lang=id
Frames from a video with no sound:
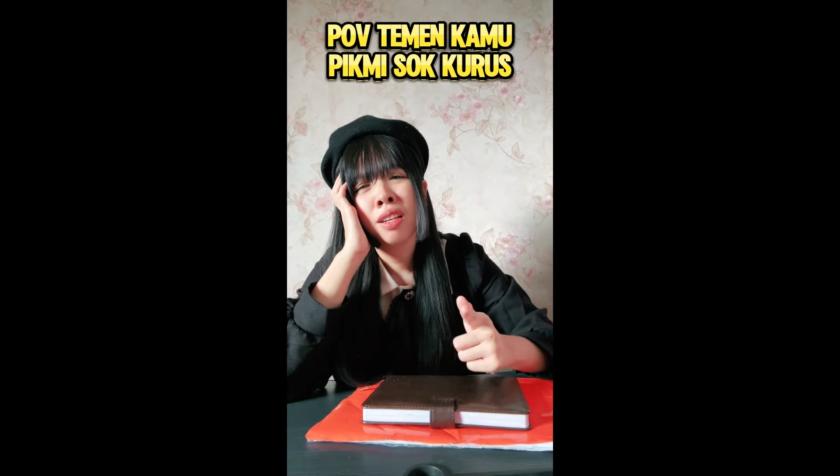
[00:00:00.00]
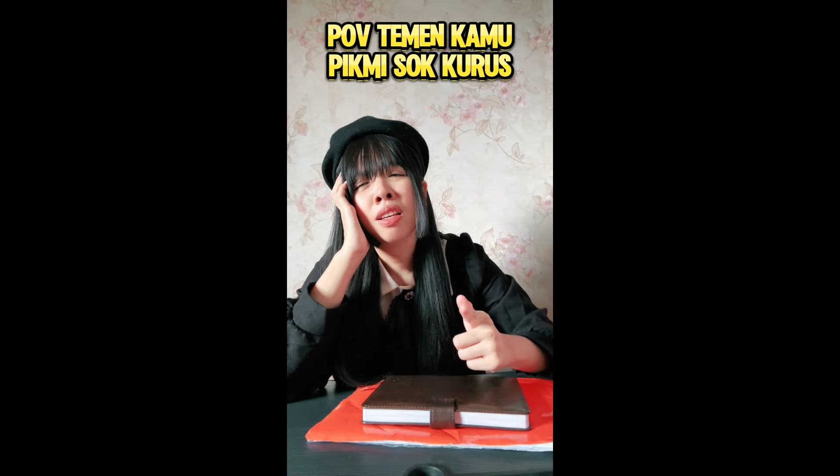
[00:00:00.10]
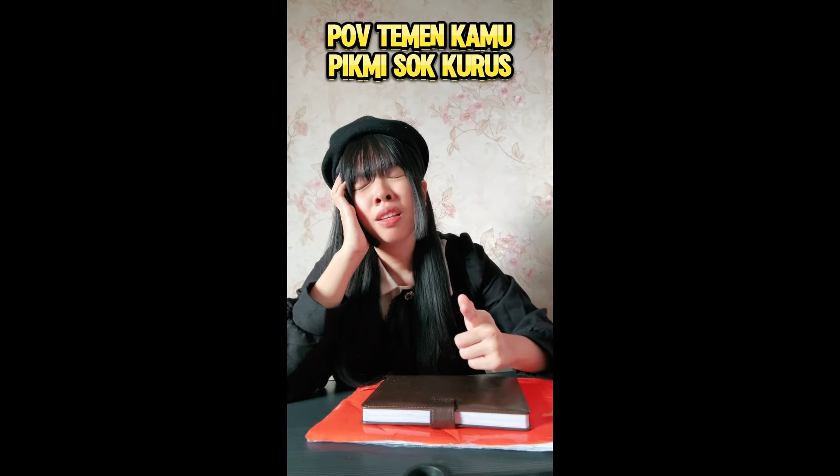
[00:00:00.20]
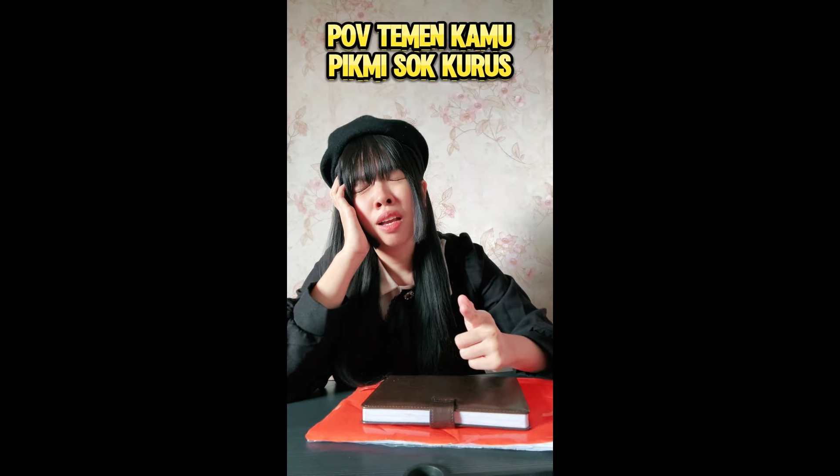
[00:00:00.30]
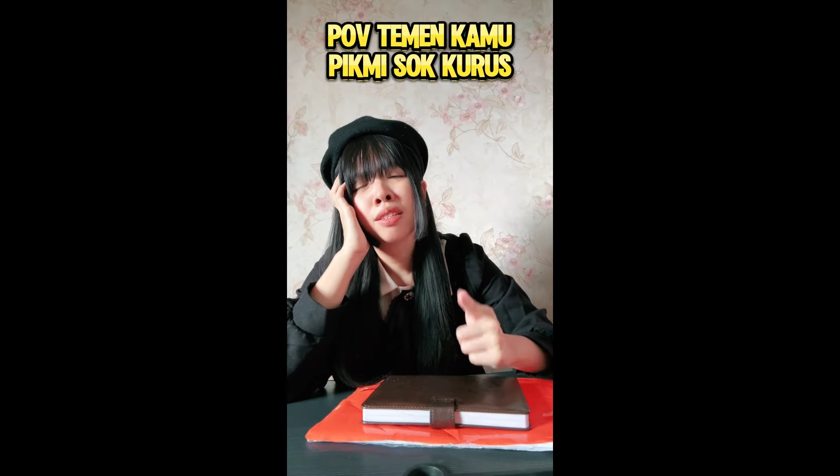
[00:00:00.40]

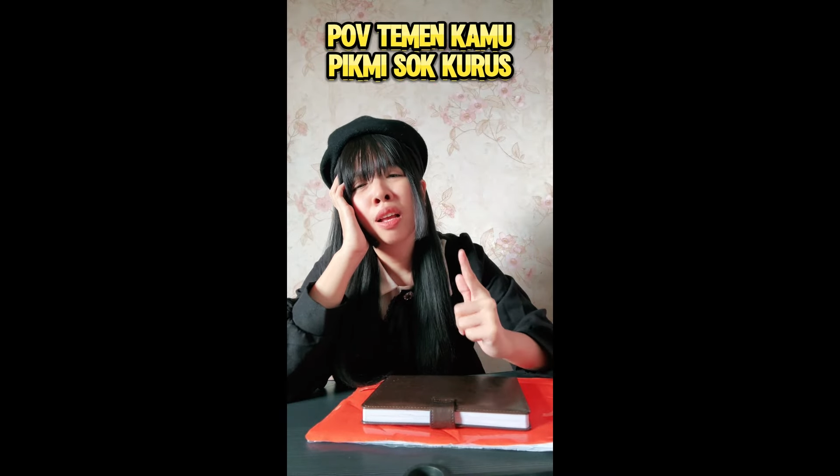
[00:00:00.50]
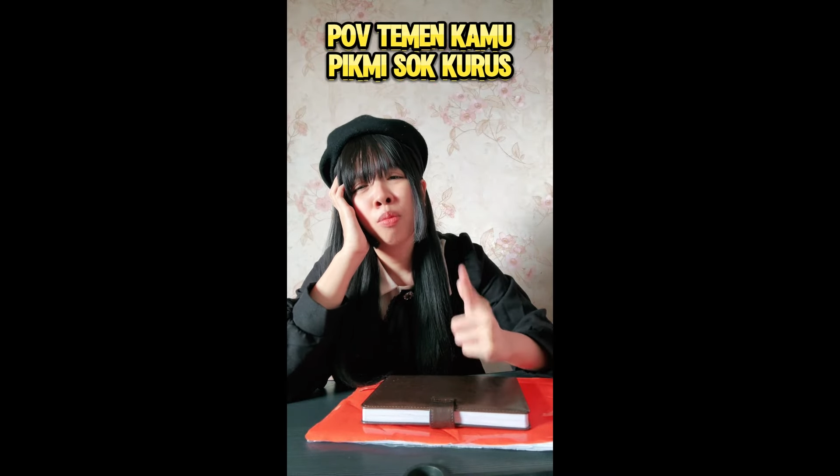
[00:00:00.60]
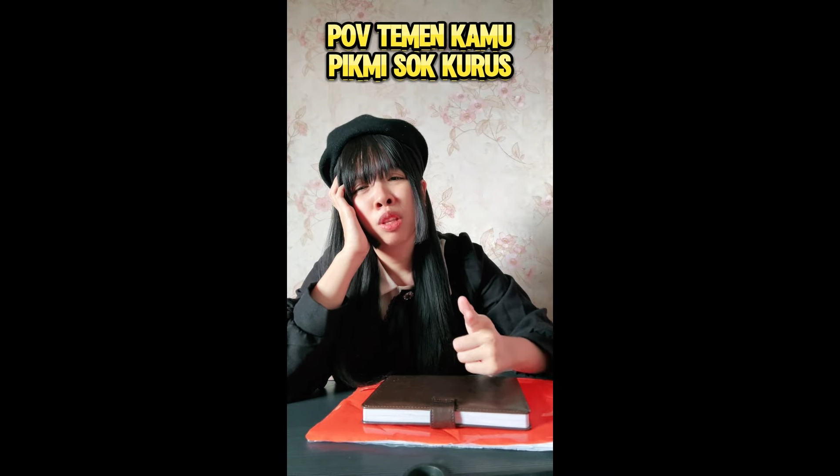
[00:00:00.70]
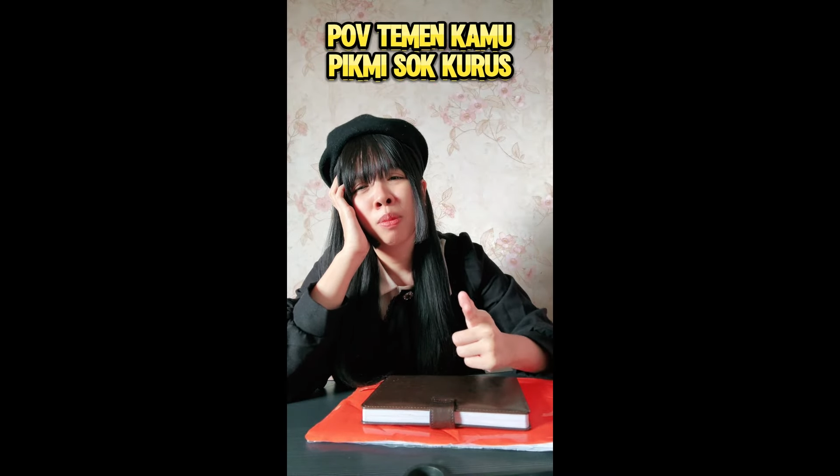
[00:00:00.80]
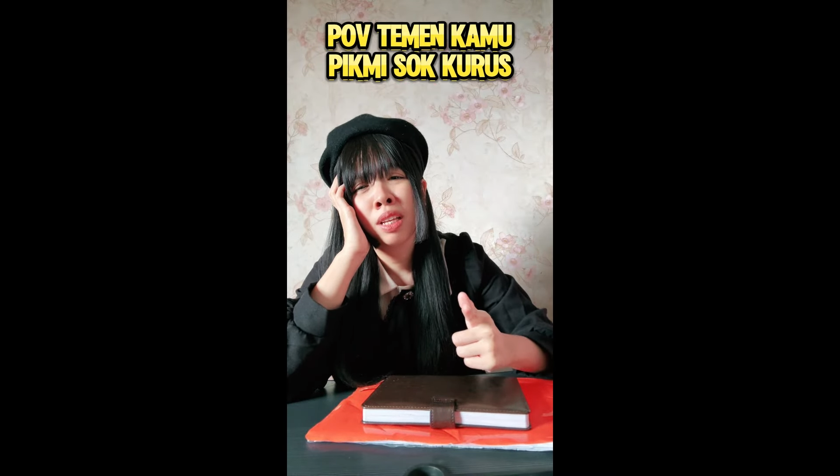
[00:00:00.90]
Guys, sekarang
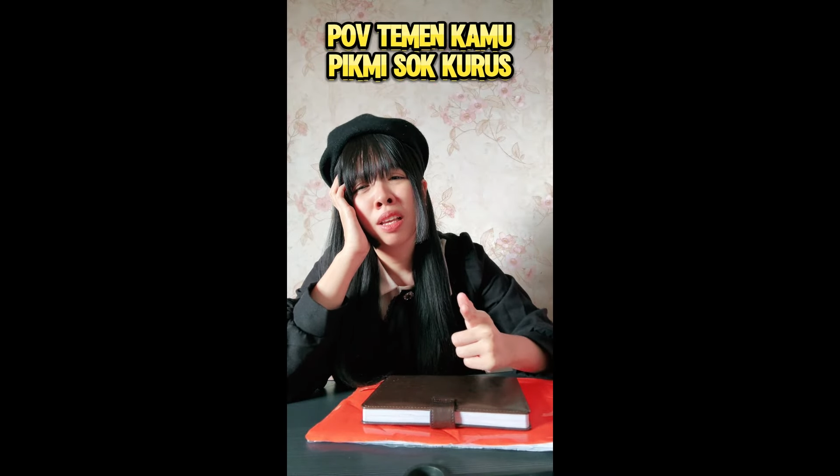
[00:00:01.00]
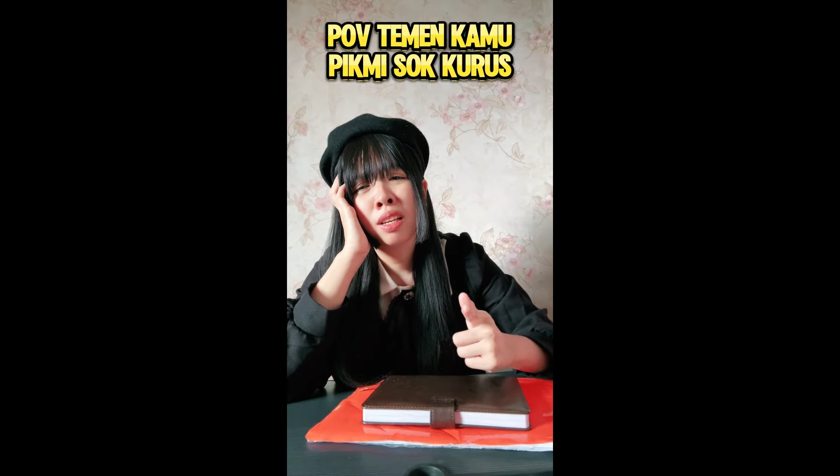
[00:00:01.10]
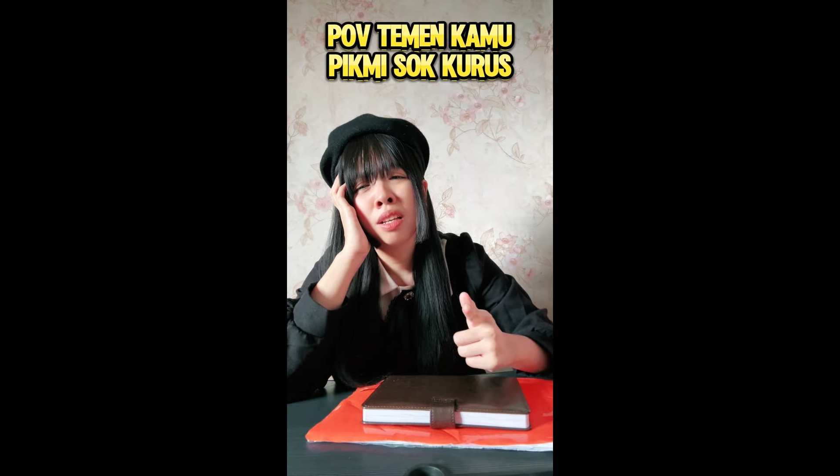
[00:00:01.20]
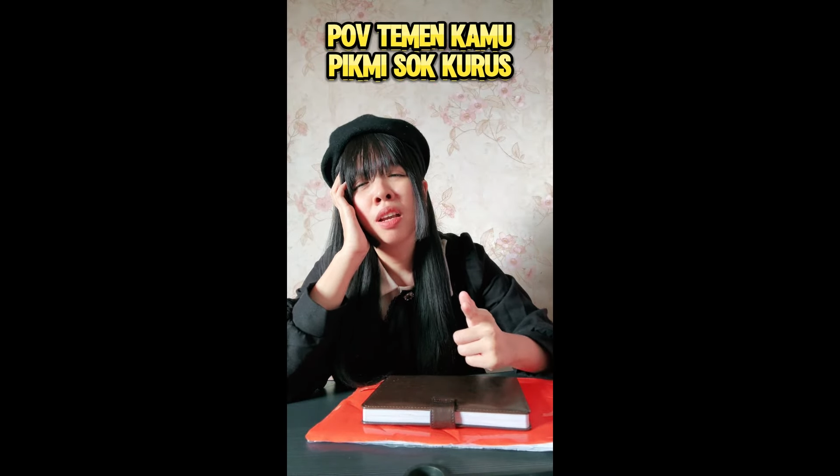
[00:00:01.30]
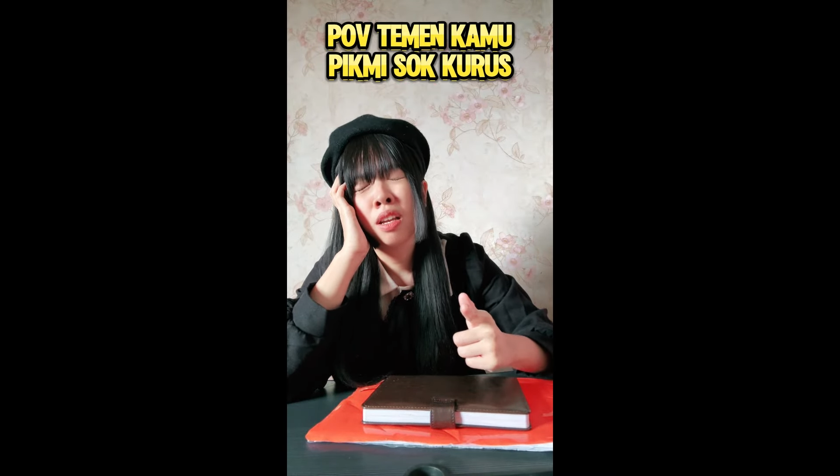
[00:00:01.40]
punya teman kayak gini nggak?